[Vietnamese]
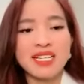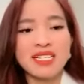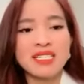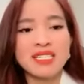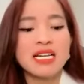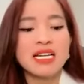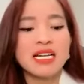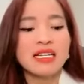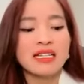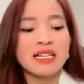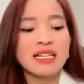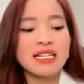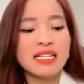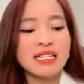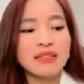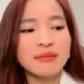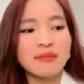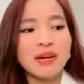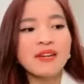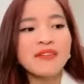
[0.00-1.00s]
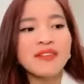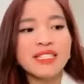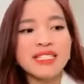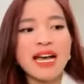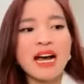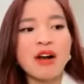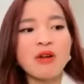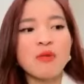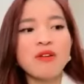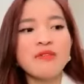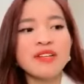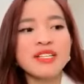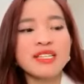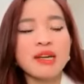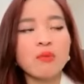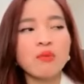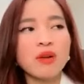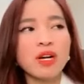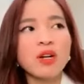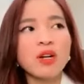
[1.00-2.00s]
Yes. Để thì, bởi vì sao? Bởi vì
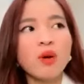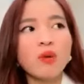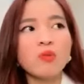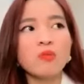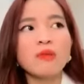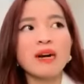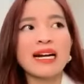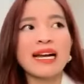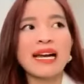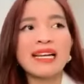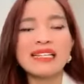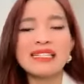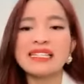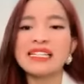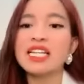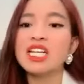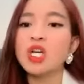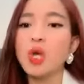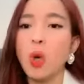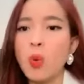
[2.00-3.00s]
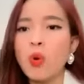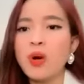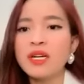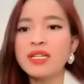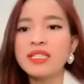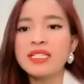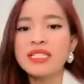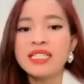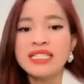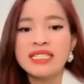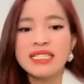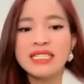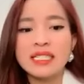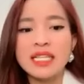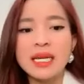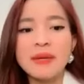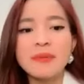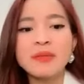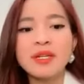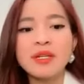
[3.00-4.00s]
trong cái lúc mà các anh chị đi ngủ thì
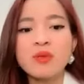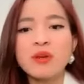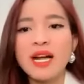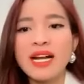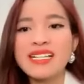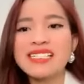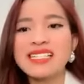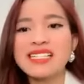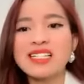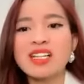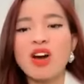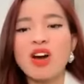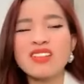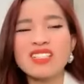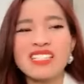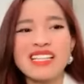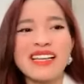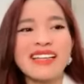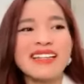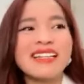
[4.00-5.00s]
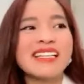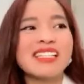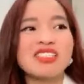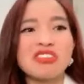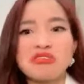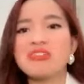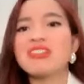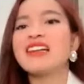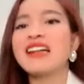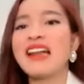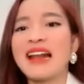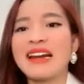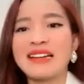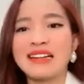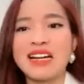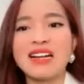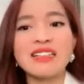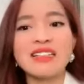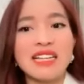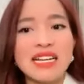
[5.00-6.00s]
tiềm thức của các anh chị nó sẽ đi chữa lành
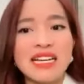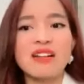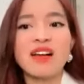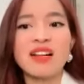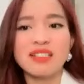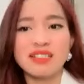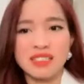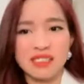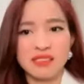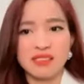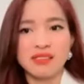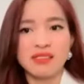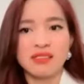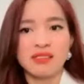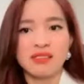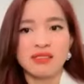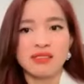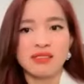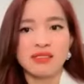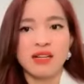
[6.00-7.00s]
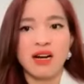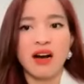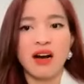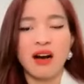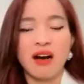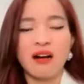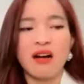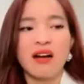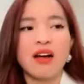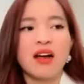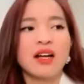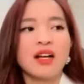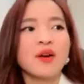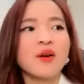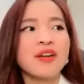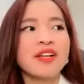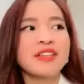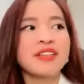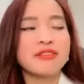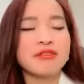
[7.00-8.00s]
cơ thể của anh chị. À,
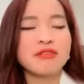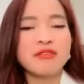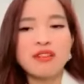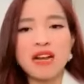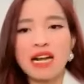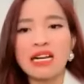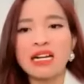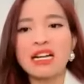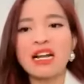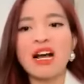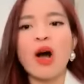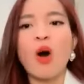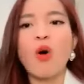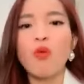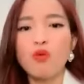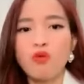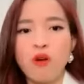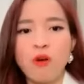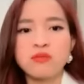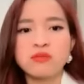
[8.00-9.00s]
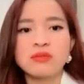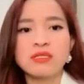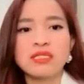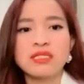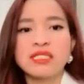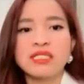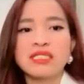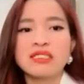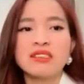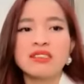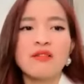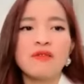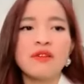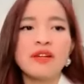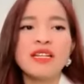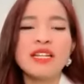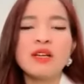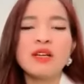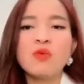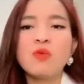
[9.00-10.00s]
nó đi chữa lành, nó hồi phục, Nó
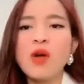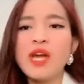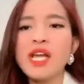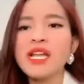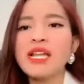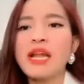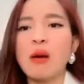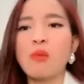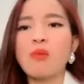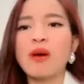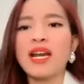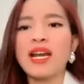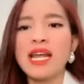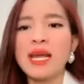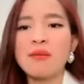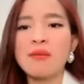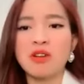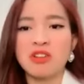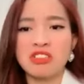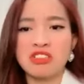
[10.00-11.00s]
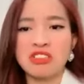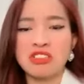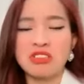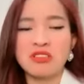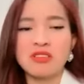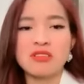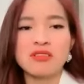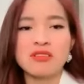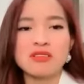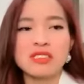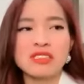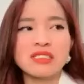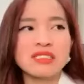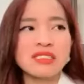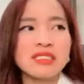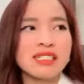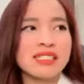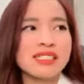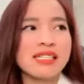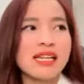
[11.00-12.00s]
phải đi huy động anh em lực lượng từ
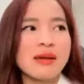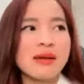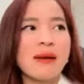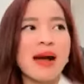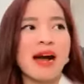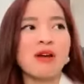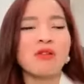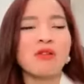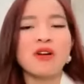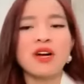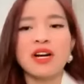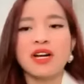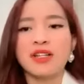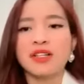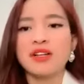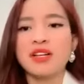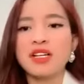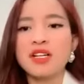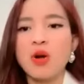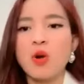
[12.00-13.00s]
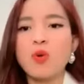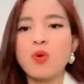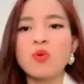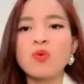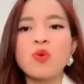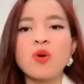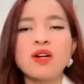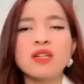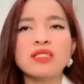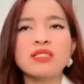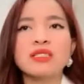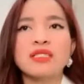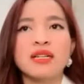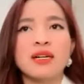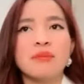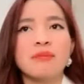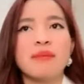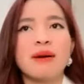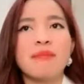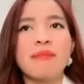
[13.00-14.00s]
những cái tế bào, những cái đội quân
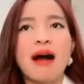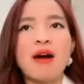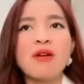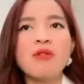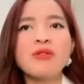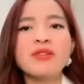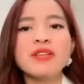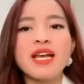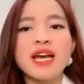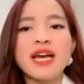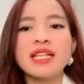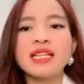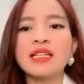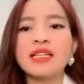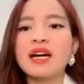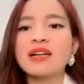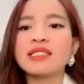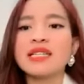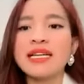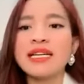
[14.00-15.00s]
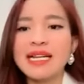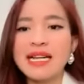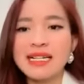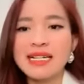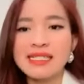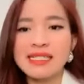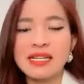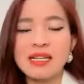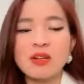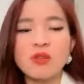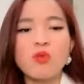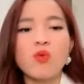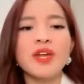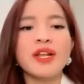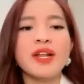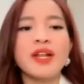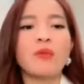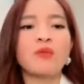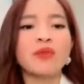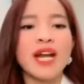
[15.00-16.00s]
mà bảo vệ cơ thể các anh chị, nó
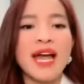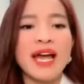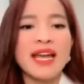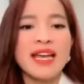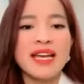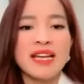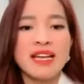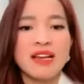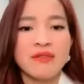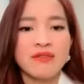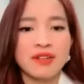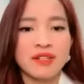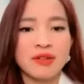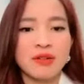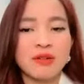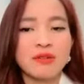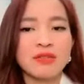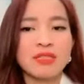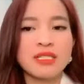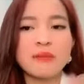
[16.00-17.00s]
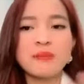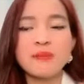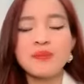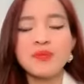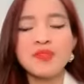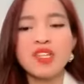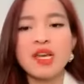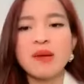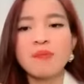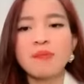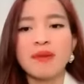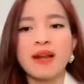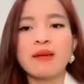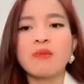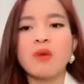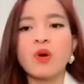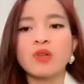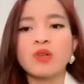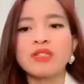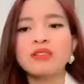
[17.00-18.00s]
huy động ra và nó sắp xếp lại
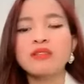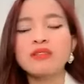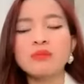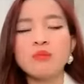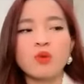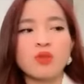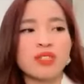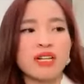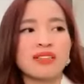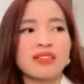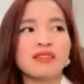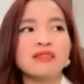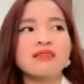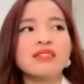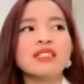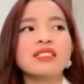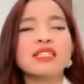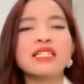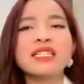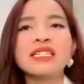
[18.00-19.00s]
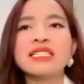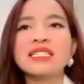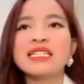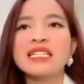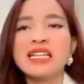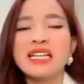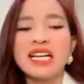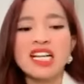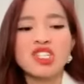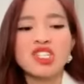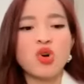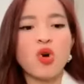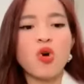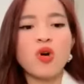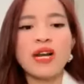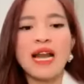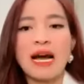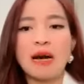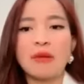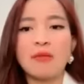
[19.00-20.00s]
mọi thứ một trật tự linh thiêng. Cái
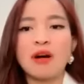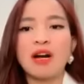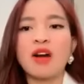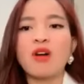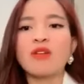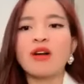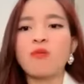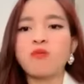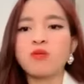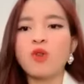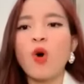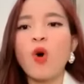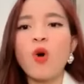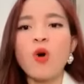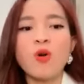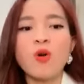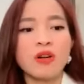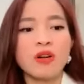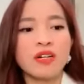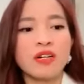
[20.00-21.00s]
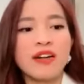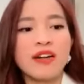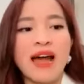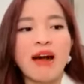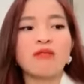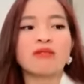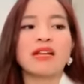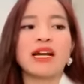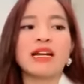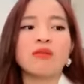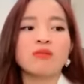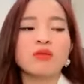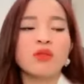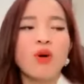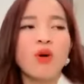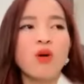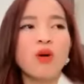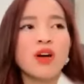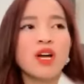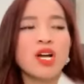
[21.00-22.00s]
chỗ nào mà có độc tố là nó đào thải độc
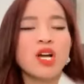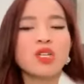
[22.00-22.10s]
tố,